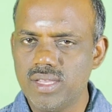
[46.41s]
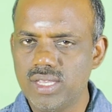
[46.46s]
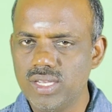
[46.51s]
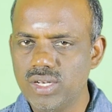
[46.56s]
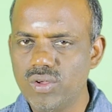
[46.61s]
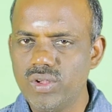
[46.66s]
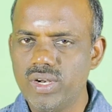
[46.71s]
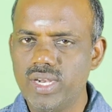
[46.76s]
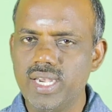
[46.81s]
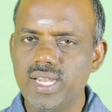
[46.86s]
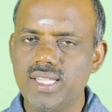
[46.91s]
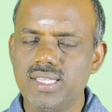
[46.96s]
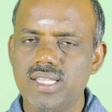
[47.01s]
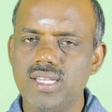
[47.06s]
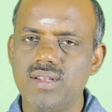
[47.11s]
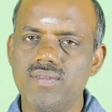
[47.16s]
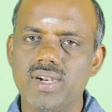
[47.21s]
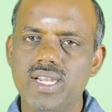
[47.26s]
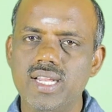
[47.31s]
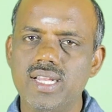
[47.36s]
இன்னொரு
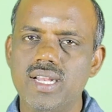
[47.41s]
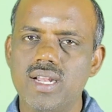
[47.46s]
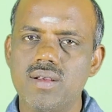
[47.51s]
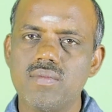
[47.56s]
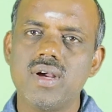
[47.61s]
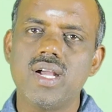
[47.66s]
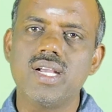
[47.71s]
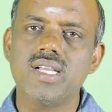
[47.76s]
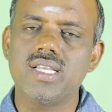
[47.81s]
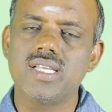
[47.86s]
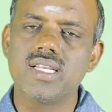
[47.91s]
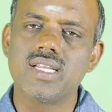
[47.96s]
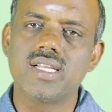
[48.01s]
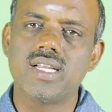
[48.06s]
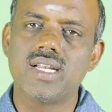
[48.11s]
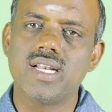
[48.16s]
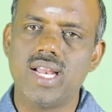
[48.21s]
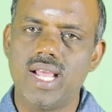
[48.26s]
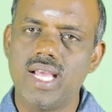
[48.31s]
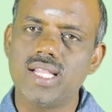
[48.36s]
இடத்தில் வடிநிலமாக
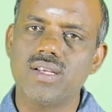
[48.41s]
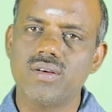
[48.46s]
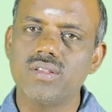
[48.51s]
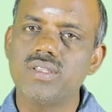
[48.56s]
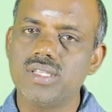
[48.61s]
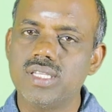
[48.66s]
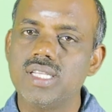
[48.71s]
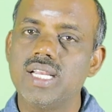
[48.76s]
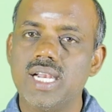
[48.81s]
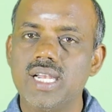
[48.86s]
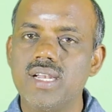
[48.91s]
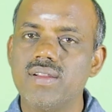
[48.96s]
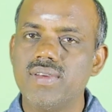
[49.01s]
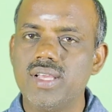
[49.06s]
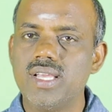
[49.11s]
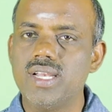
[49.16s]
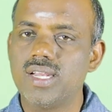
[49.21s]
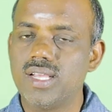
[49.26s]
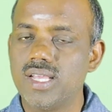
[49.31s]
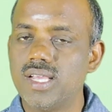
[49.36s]
இருக்கின்ற அதாவது ரெண்டு
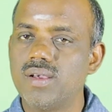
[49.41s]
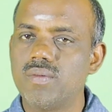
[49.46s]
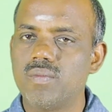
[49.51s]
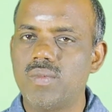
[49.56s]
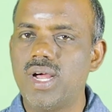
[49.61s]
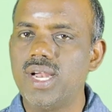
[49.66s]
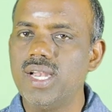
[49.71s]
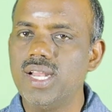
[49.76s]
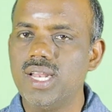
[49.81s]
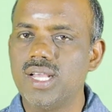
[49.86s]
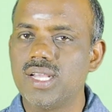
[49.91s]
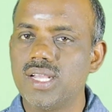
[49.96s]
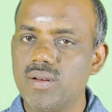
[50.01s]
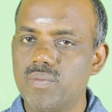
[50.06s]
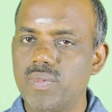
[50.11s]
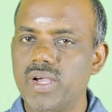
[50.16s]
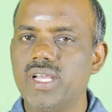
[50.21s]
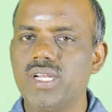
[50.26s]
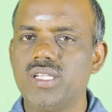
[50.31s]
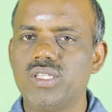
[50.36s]
பேர்
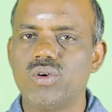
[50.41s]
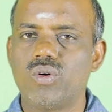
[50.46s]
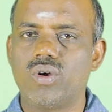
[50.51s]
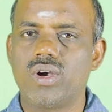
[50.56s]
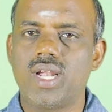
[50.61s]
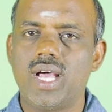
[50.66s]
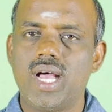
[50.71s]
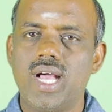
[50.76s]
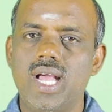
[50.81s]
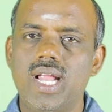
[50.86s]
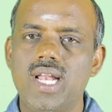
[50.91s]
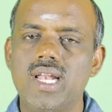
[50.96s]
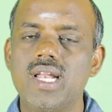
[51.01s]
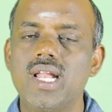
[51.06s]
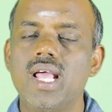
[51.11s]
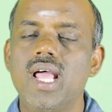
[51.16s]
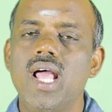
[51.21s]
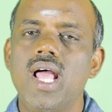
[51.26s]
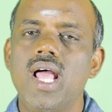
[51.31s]
மாநிலங்கள் பகிர்ந்து கொண்டால்